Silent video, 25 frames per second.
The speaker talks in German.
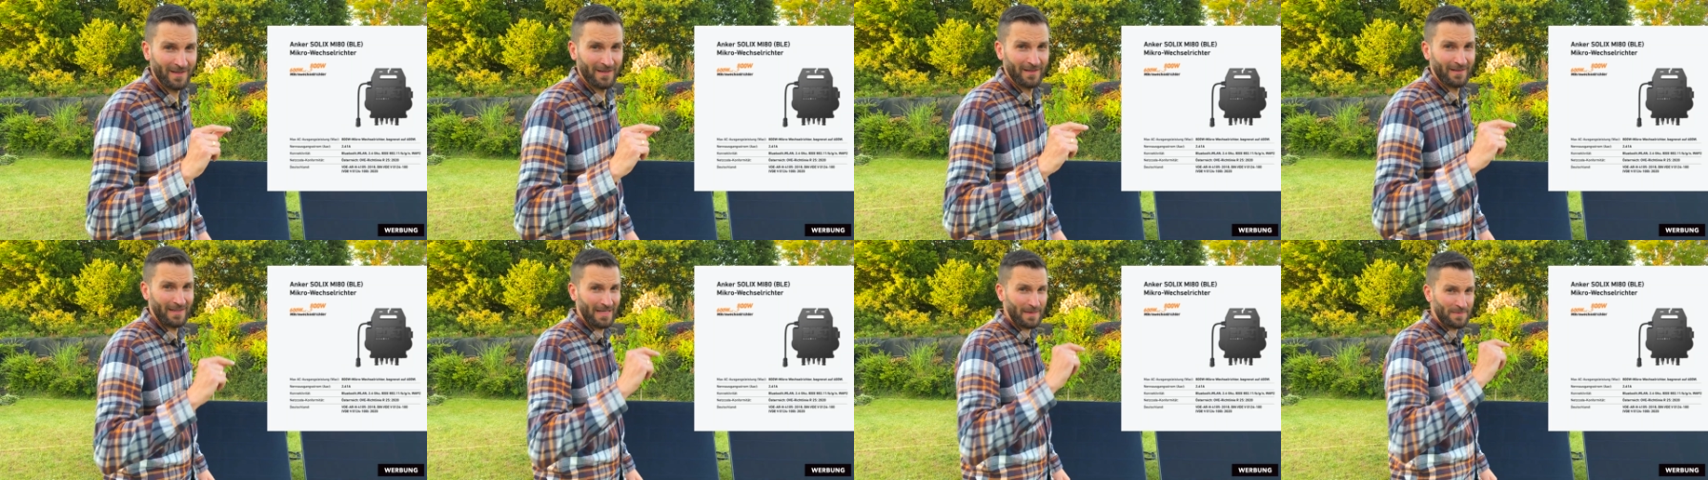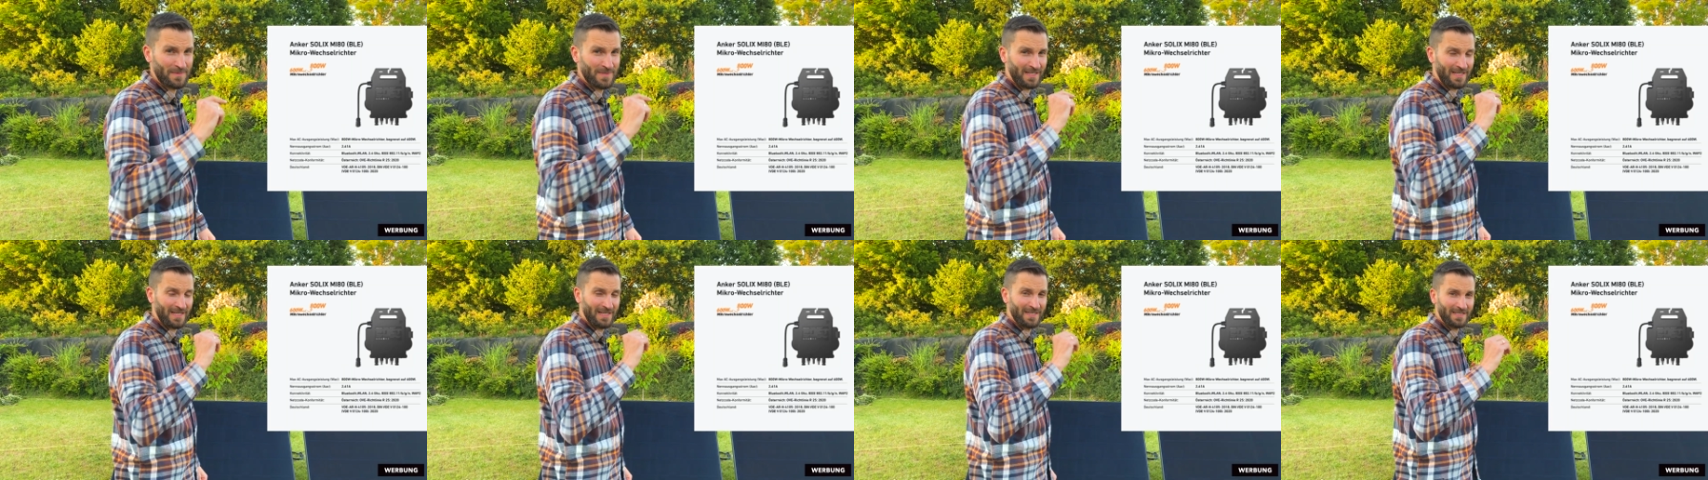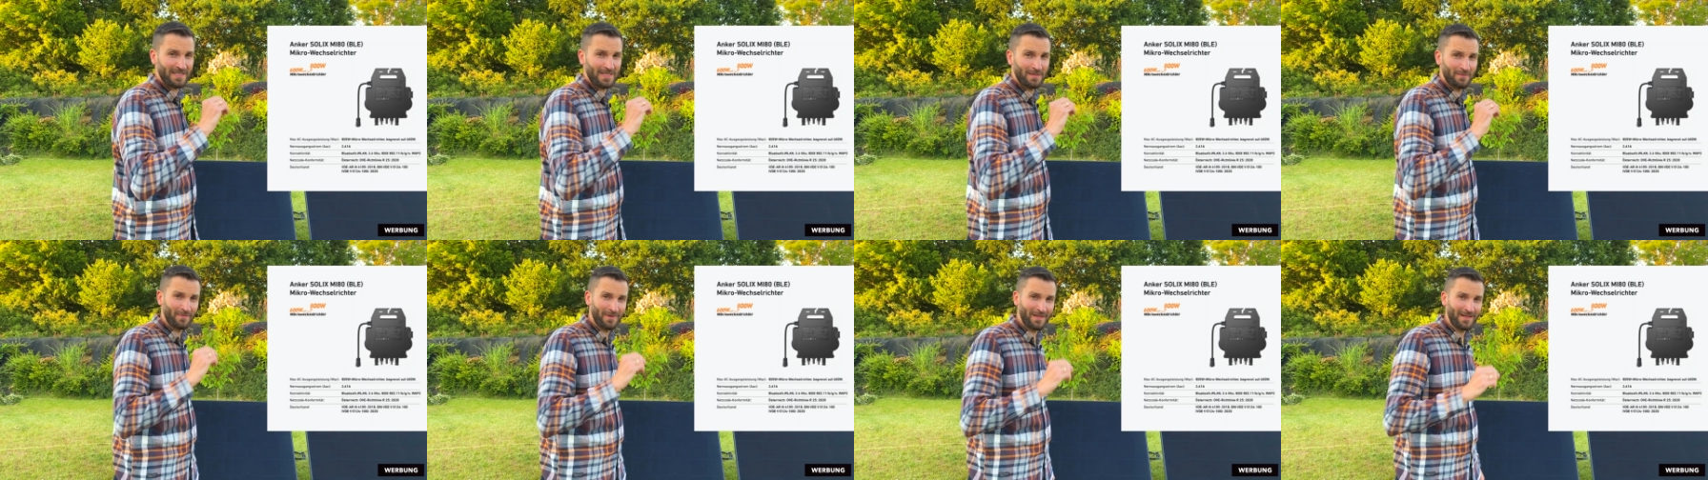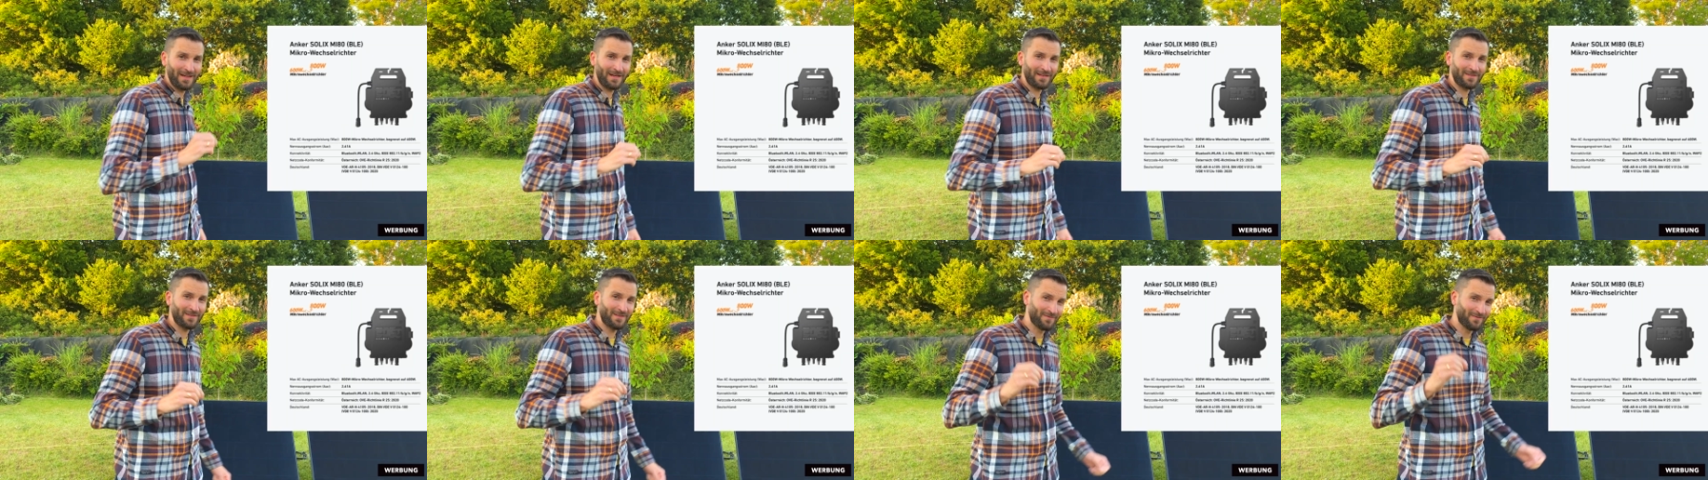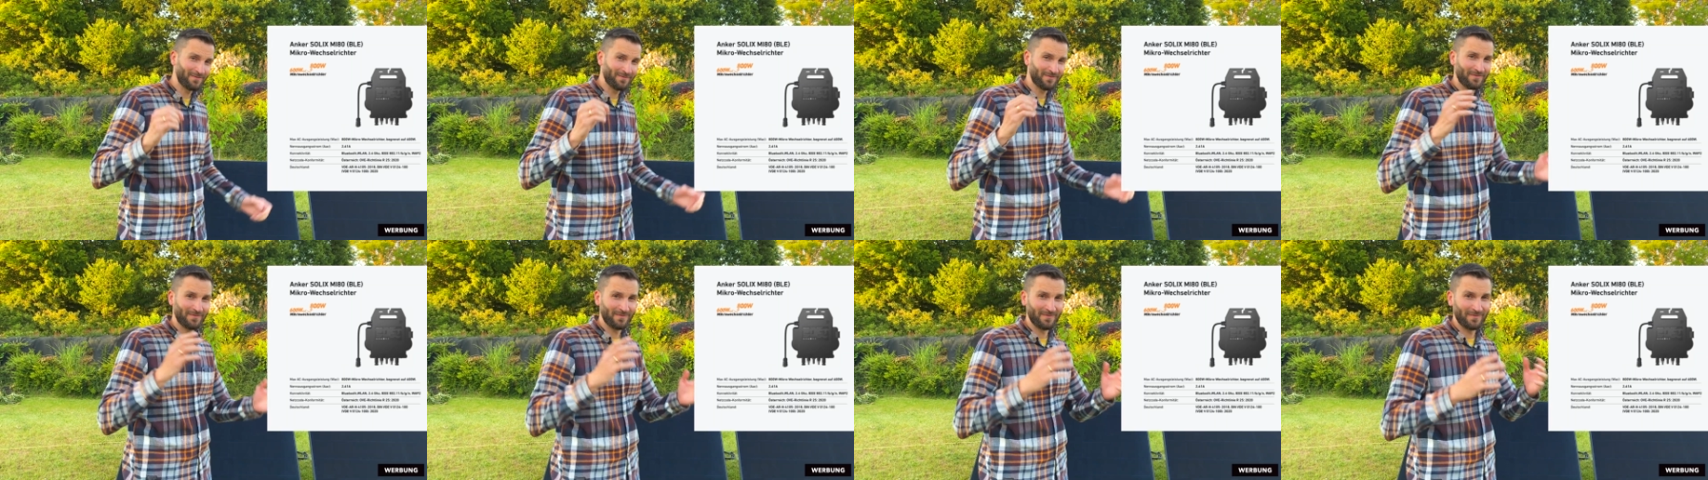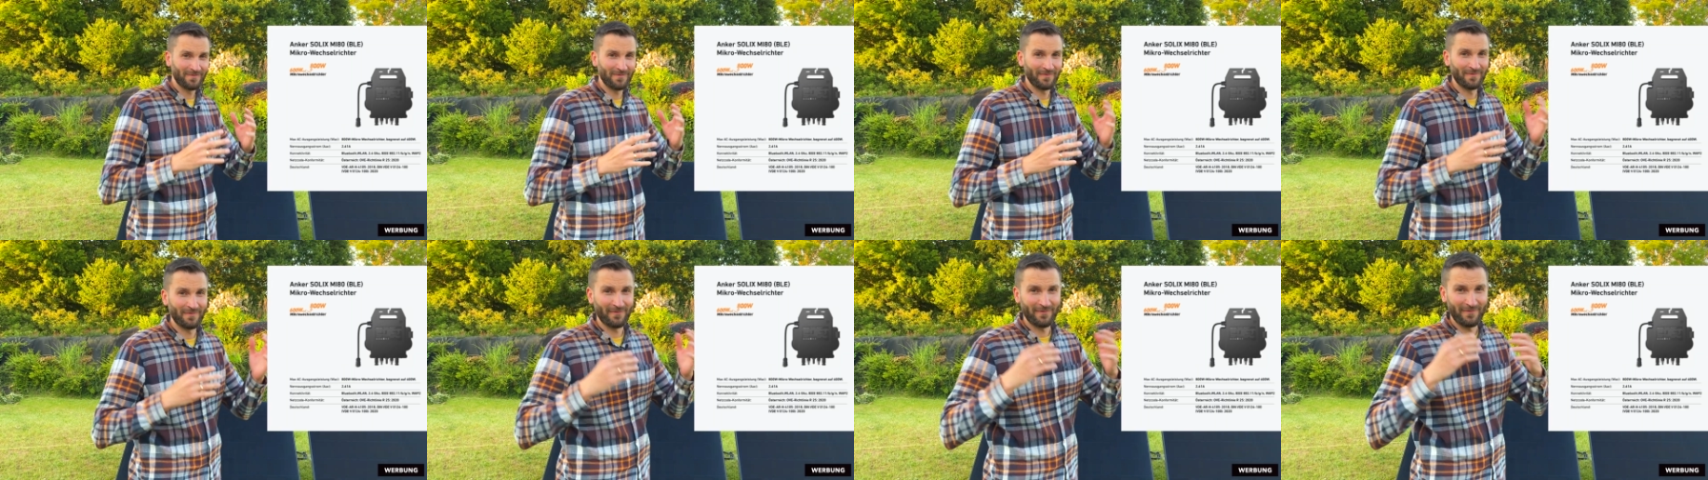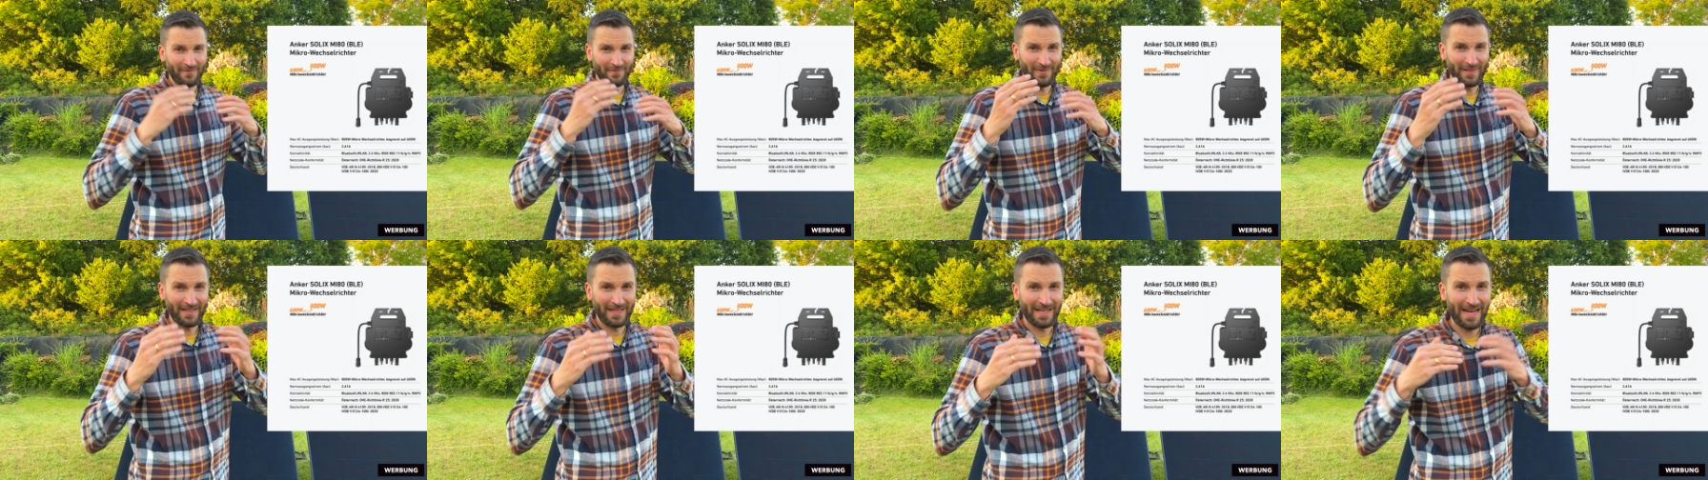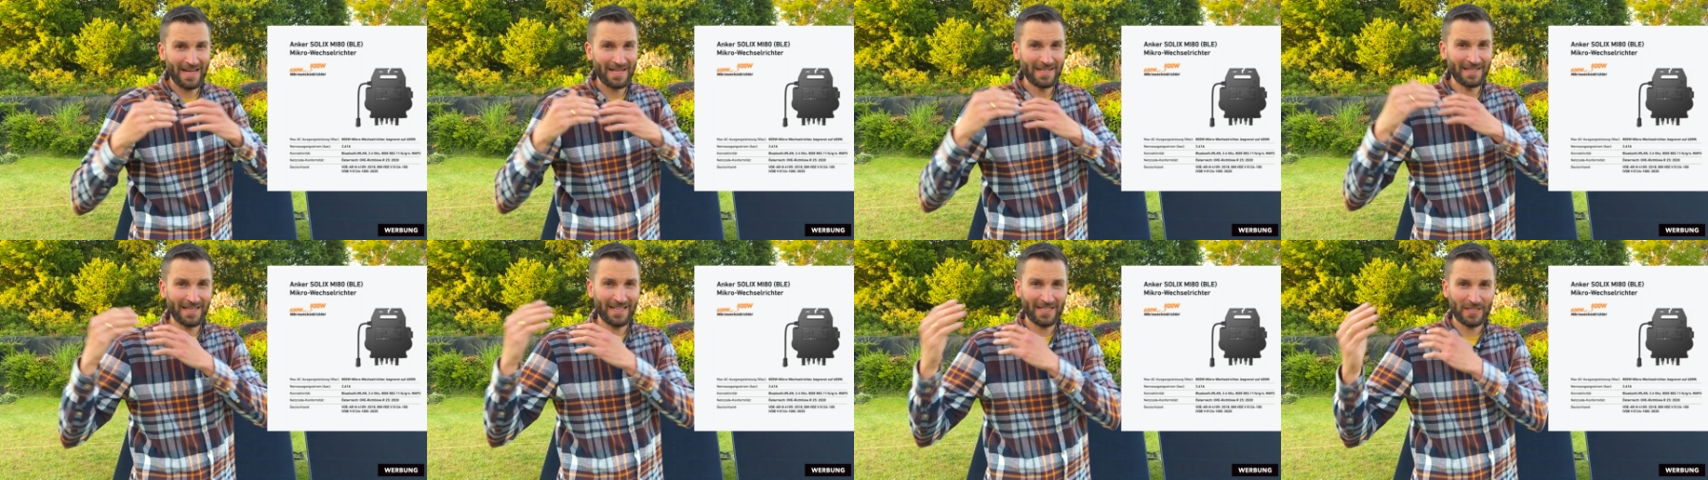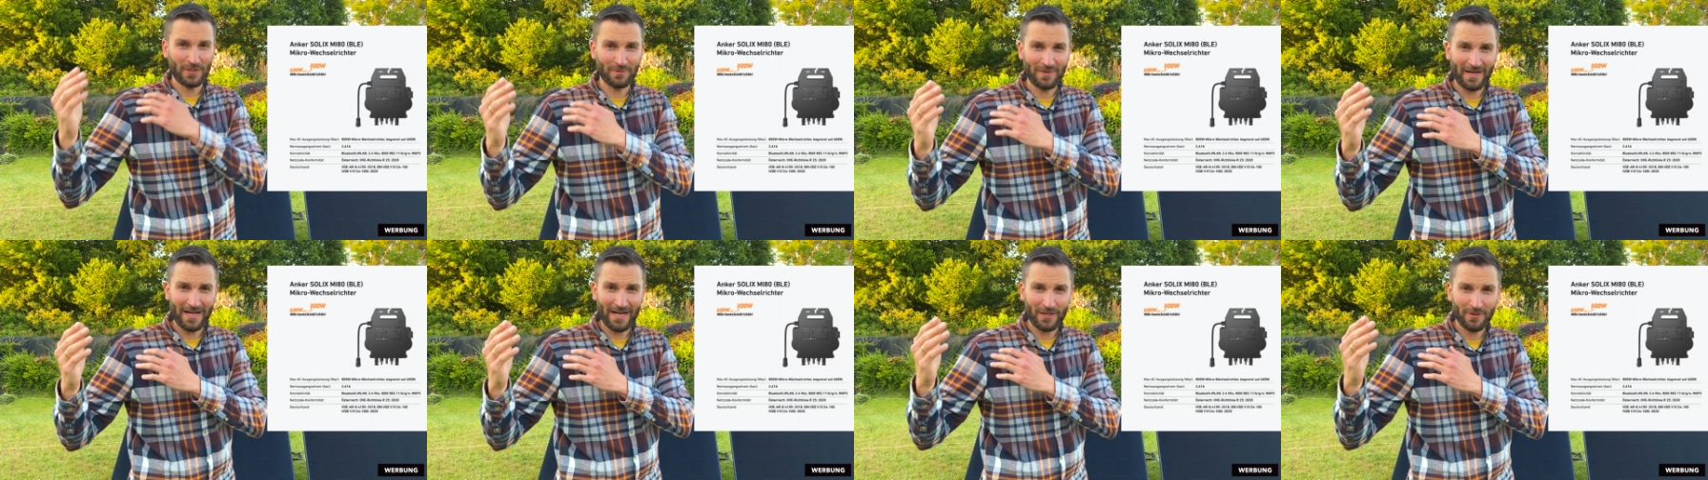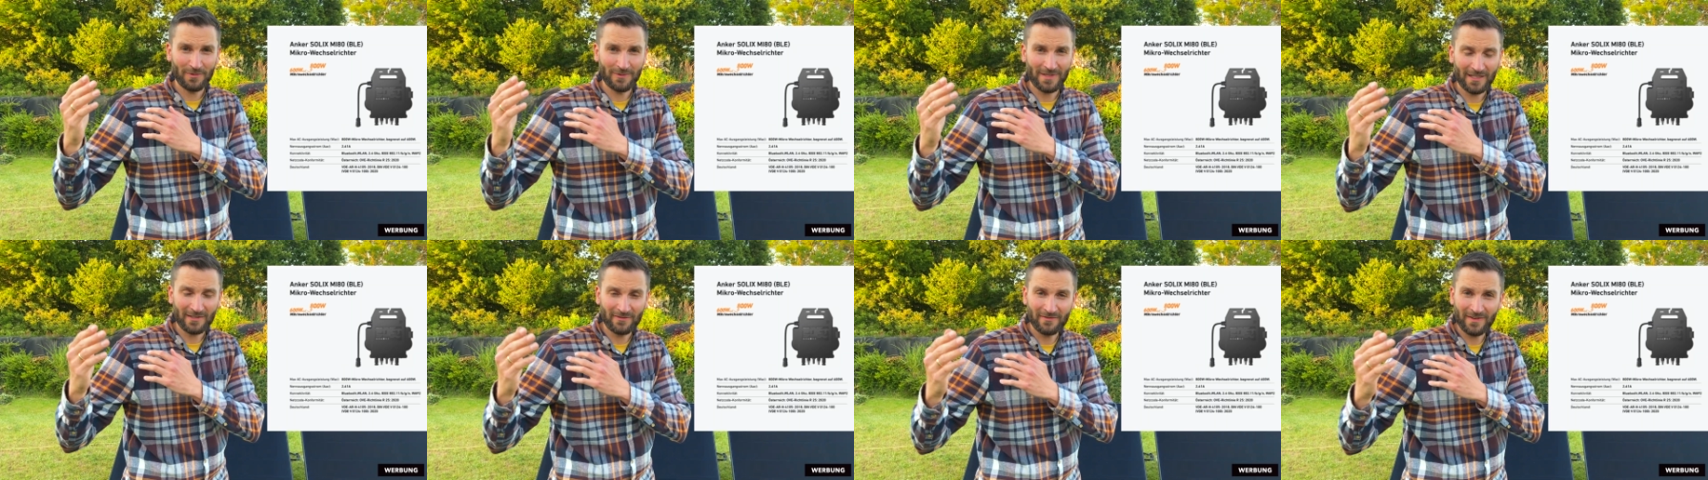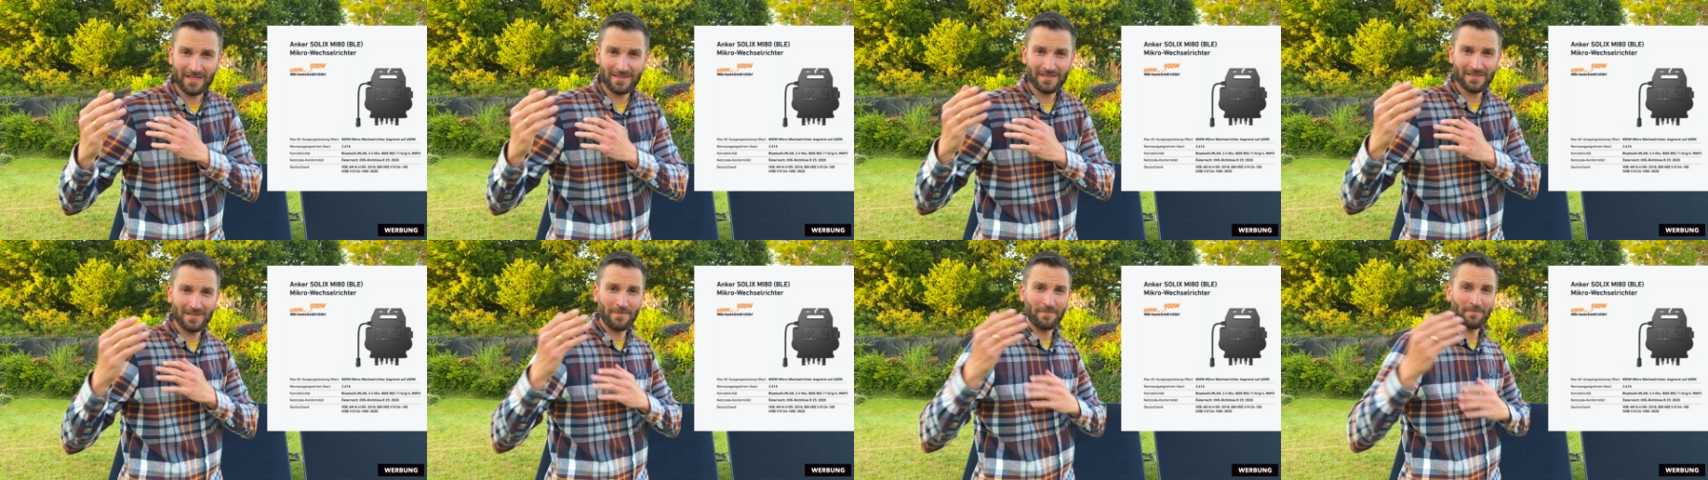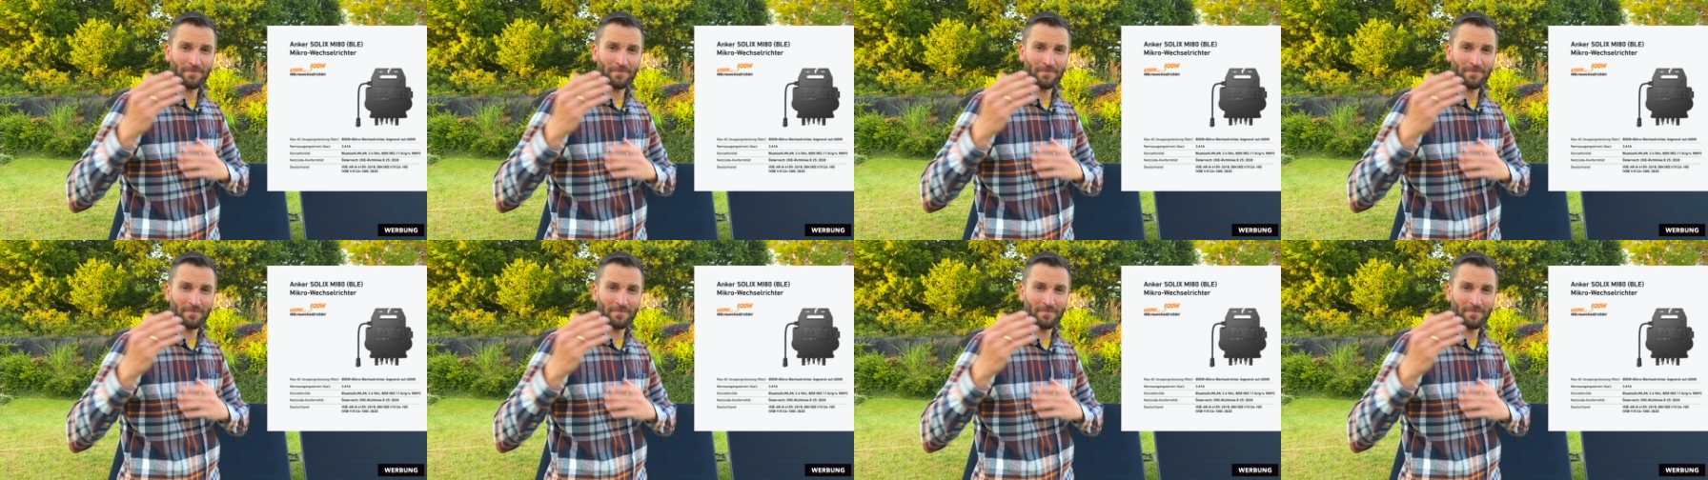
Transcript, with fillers: Ihr habt sicherlich gemerkt, wir gehen in Richtung 800 Watt,